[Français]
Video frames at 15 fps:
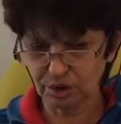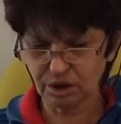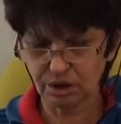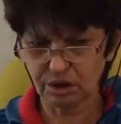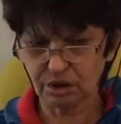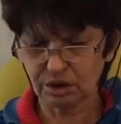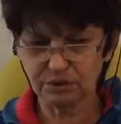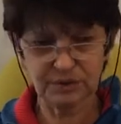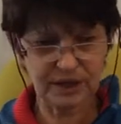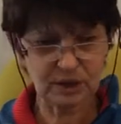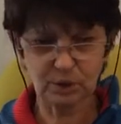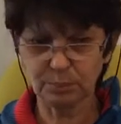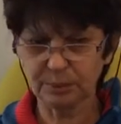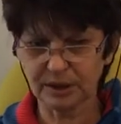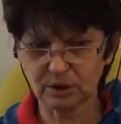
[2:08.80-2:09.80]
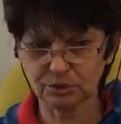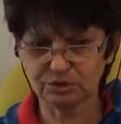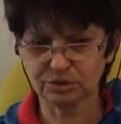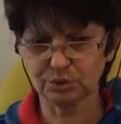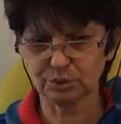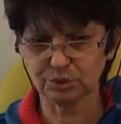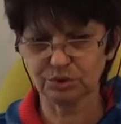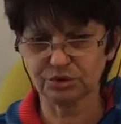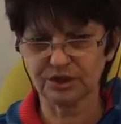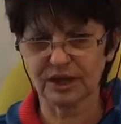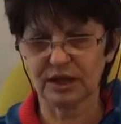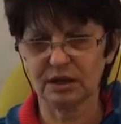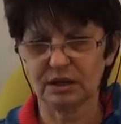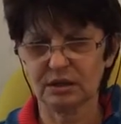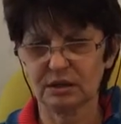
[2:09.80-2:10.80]
une horreur, une incompréhension
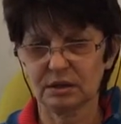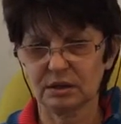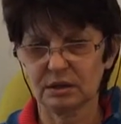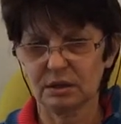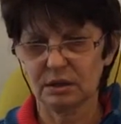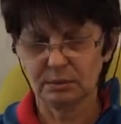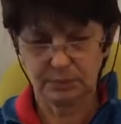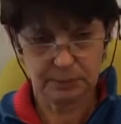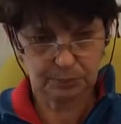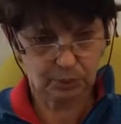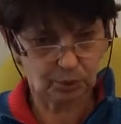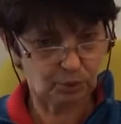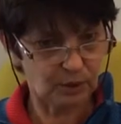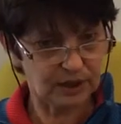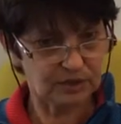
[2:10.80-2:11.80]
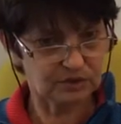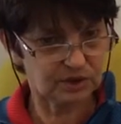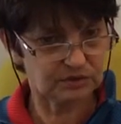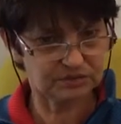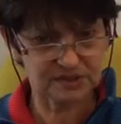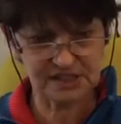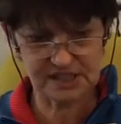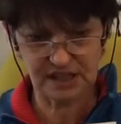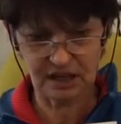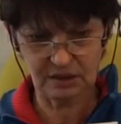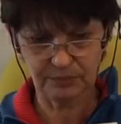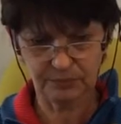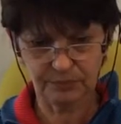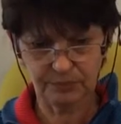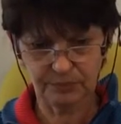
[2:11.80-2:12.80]
totale. Mais pourquoi a-t-elle fait ça